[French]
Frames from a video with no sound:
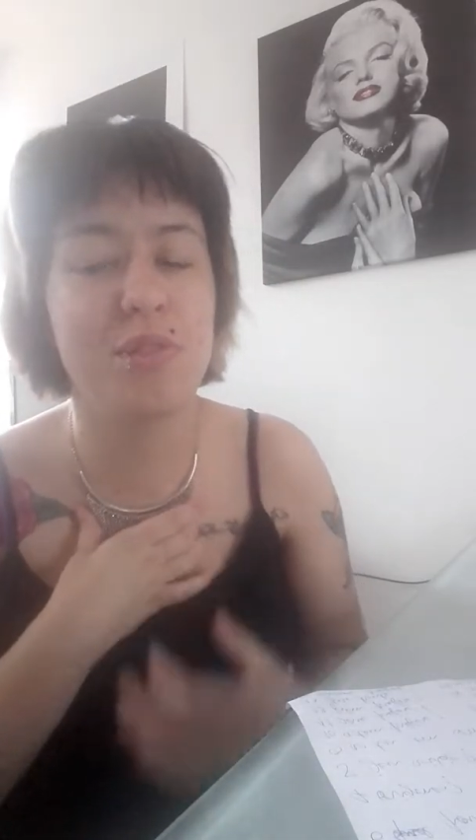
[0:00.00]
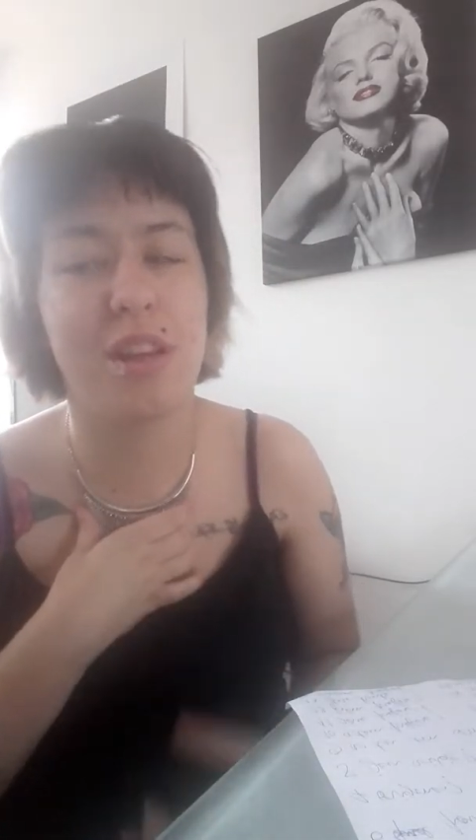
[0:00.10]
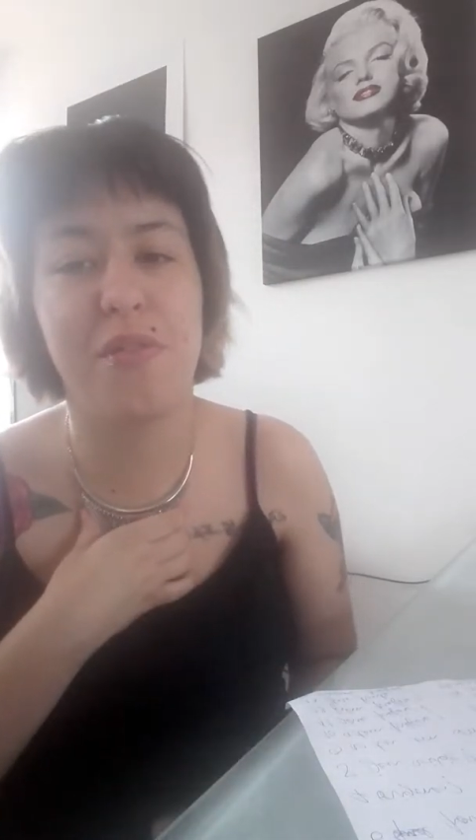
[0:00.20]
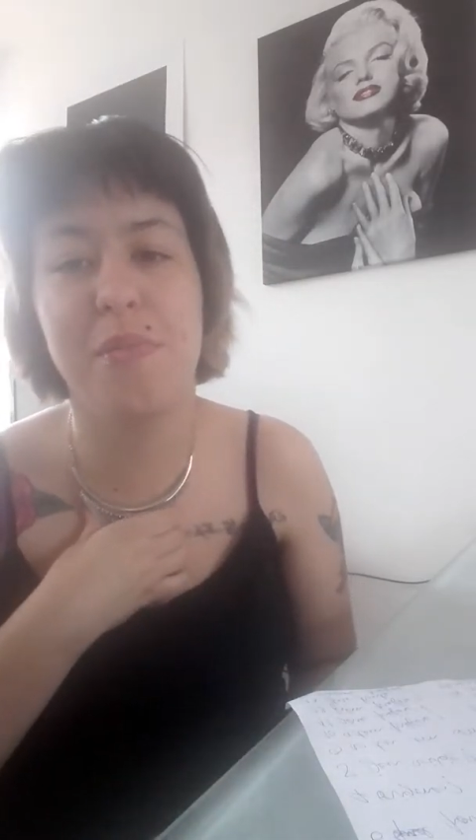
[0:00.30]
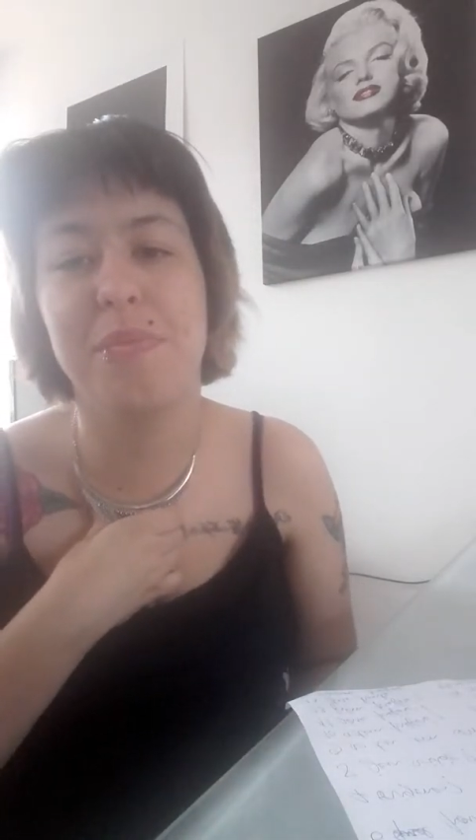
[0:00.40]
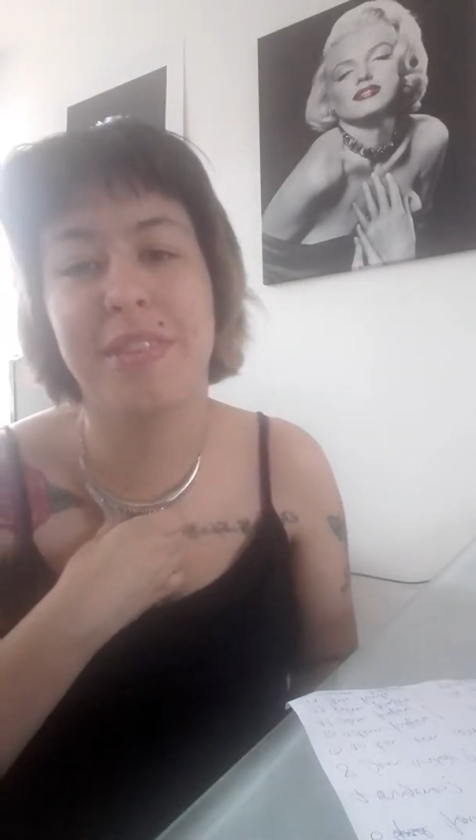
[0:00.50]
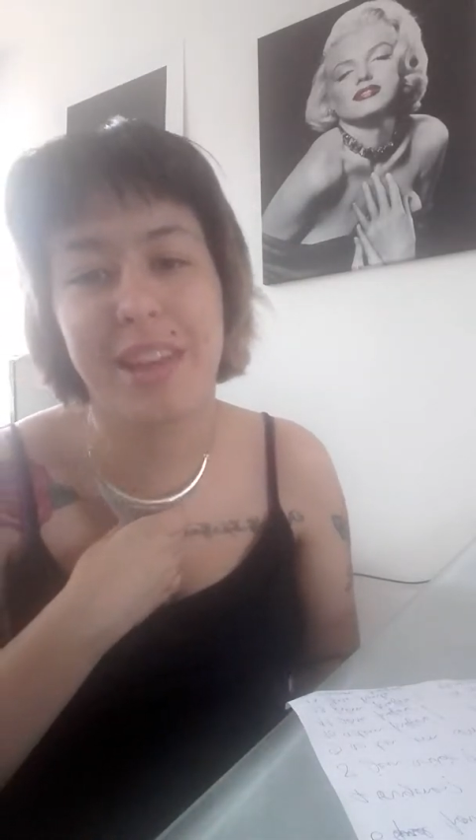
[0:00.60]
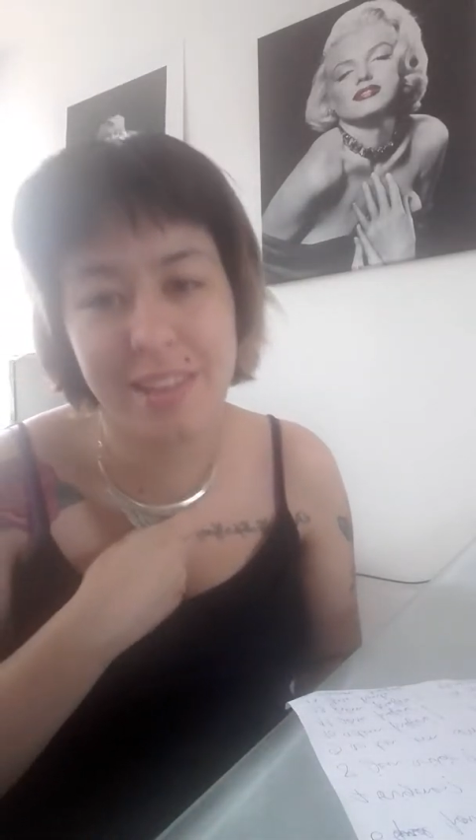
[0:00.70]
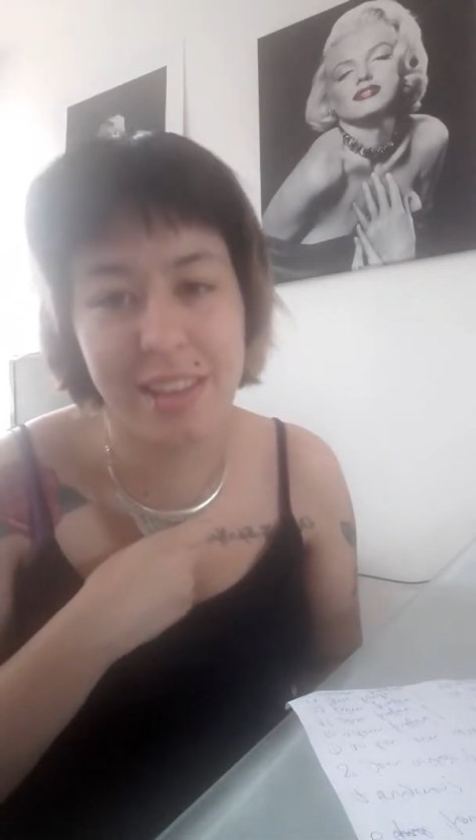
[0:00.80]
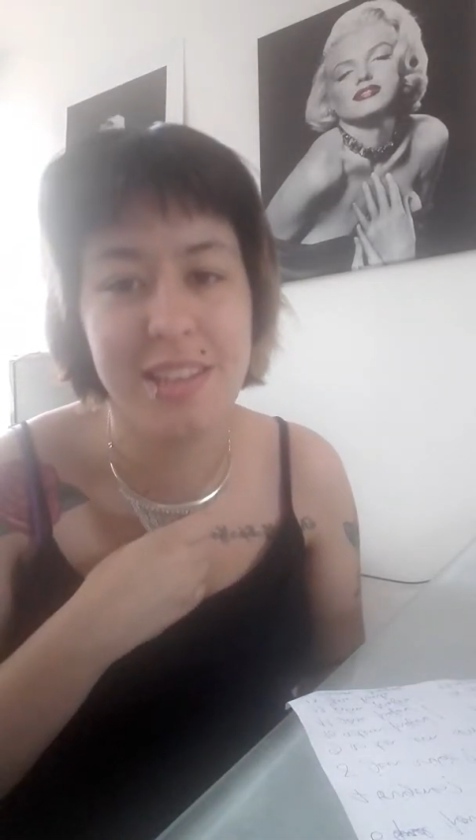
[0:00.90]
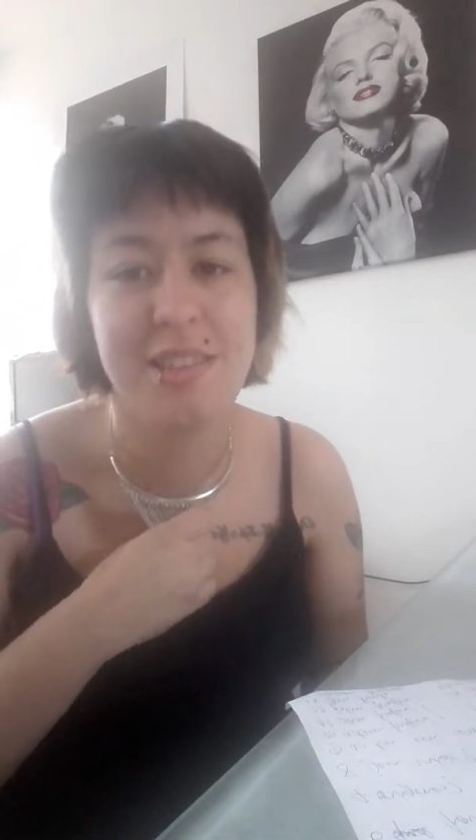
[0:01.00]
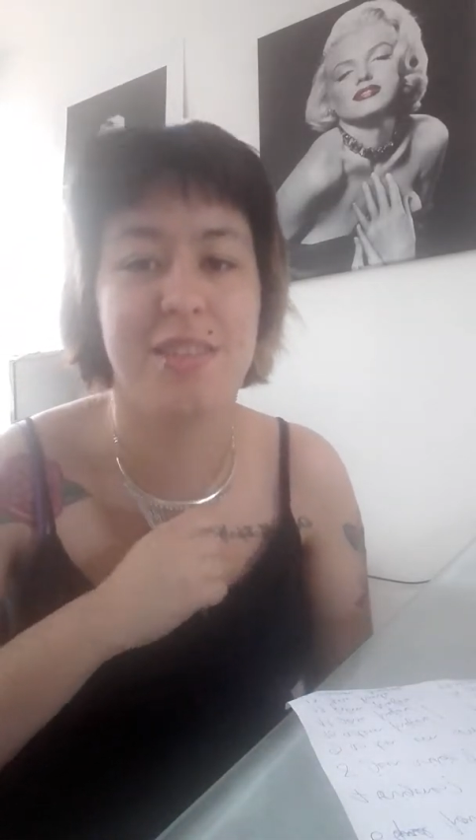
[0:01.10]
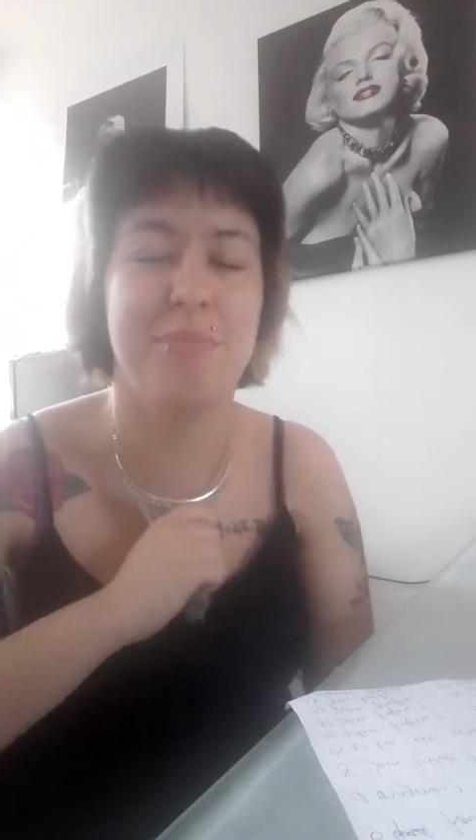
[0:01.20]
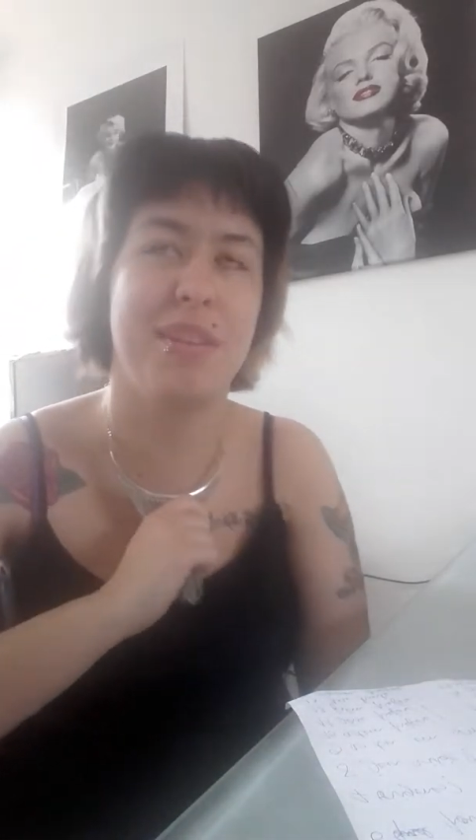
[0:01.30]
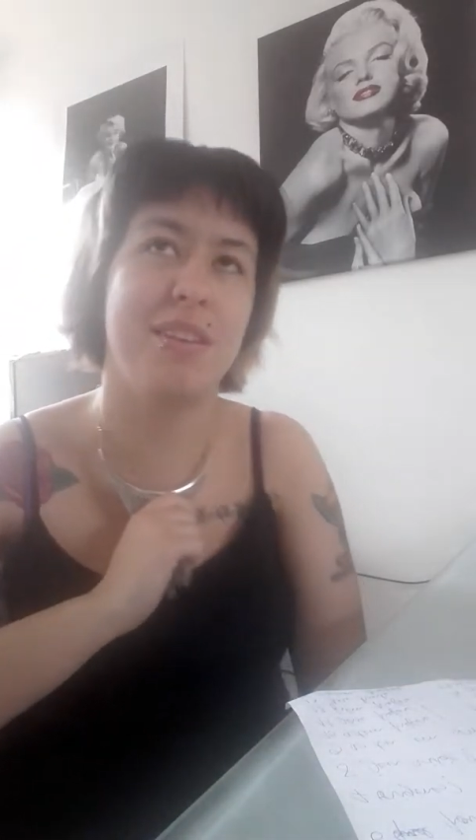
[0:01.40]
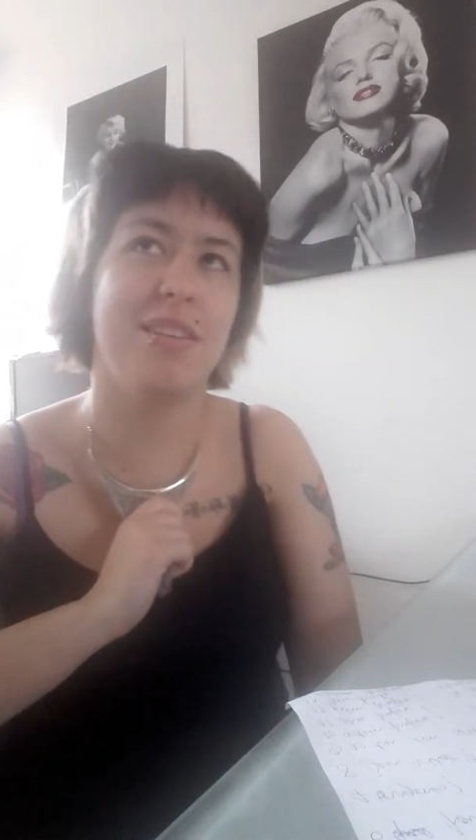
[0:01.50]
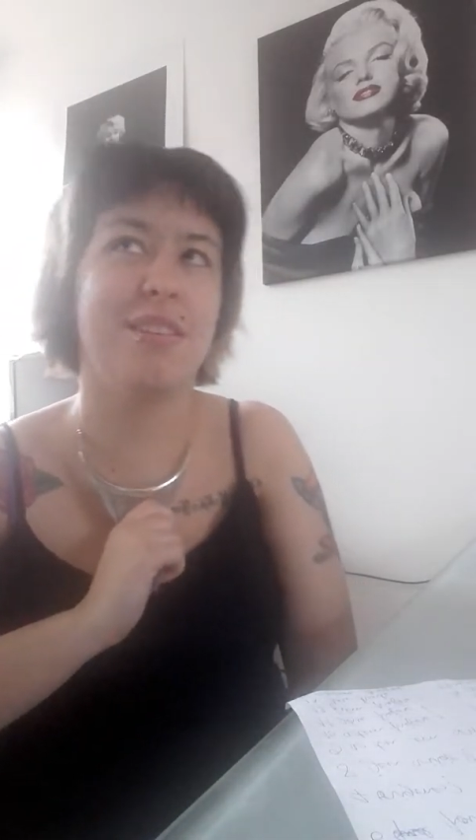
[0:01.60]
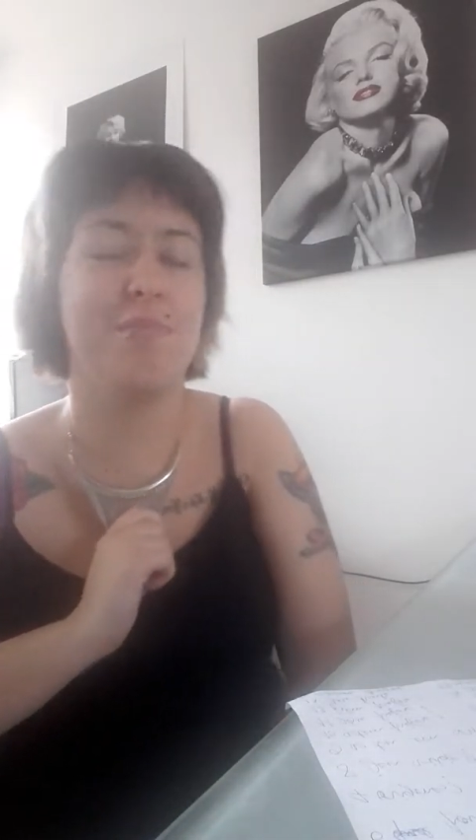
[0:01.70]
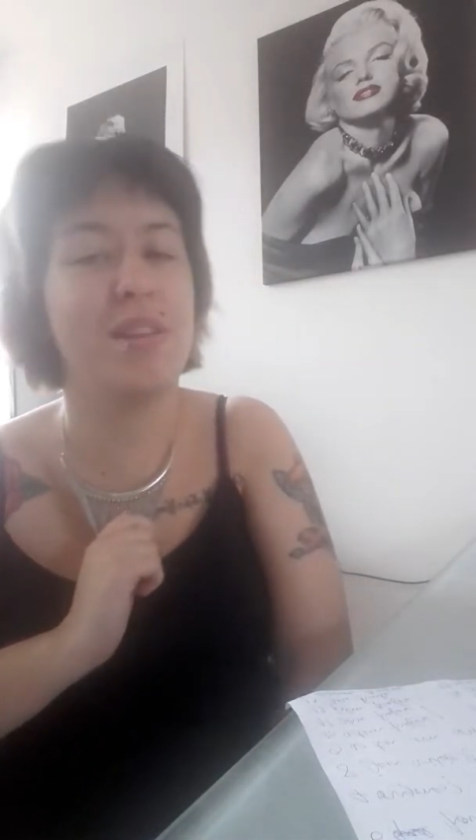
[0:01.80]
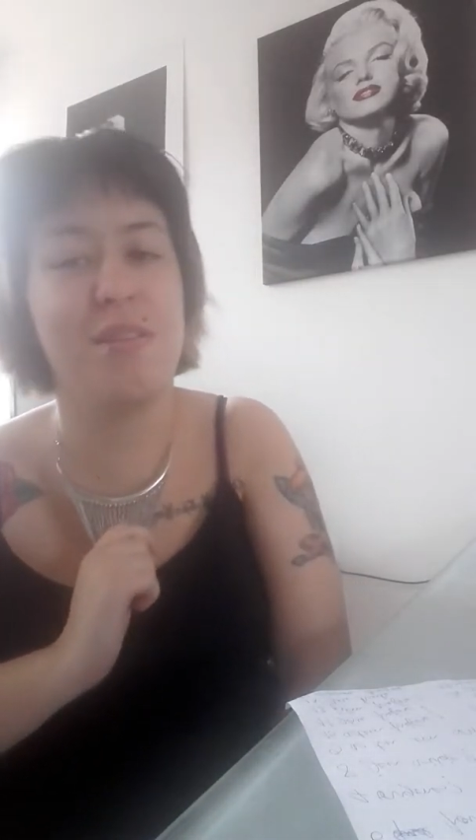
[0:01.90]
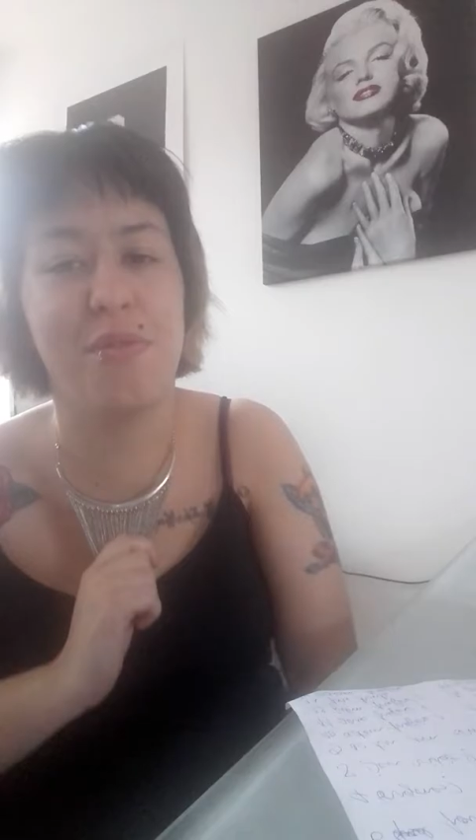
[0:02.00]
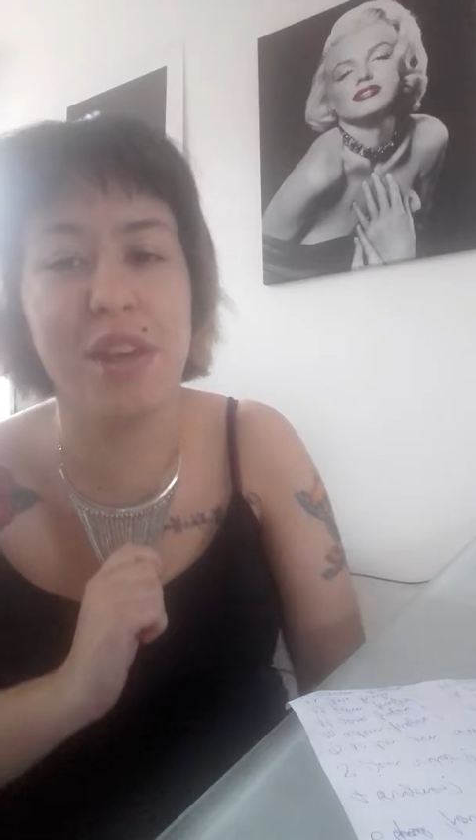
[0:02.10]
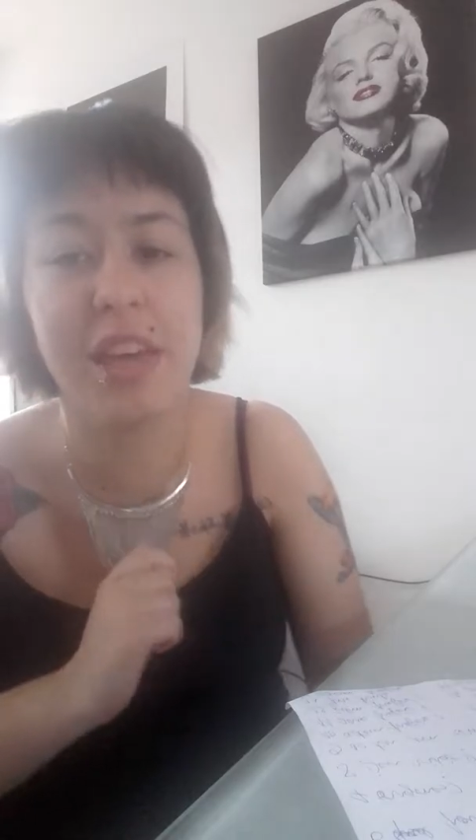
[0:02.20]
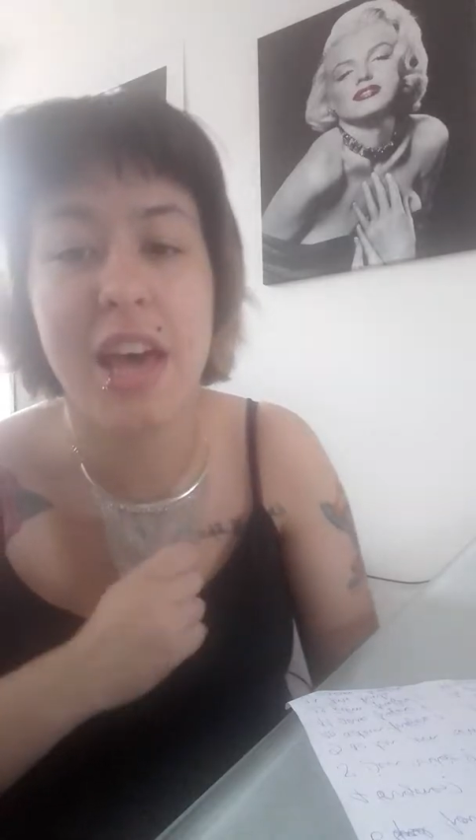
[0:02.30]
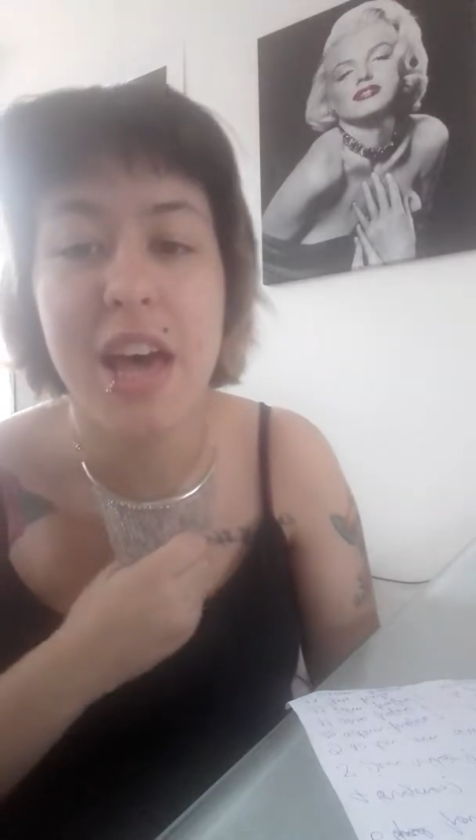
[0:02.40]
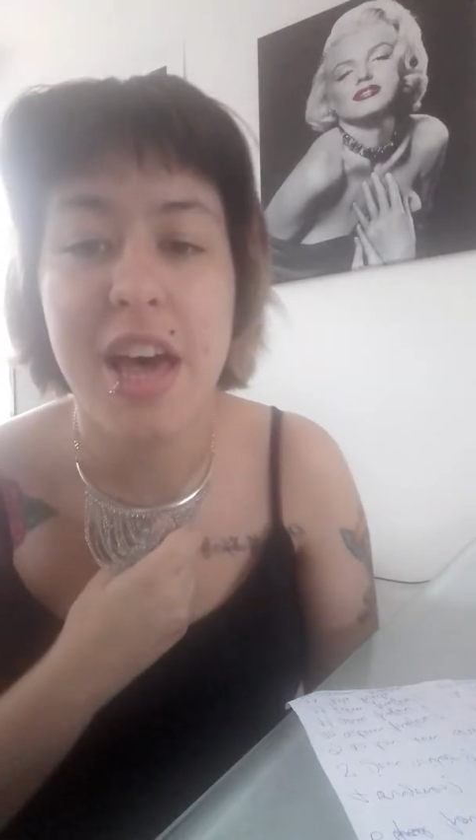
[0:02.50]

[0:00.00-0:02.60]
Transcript: C'est un film très triste mais magnifique.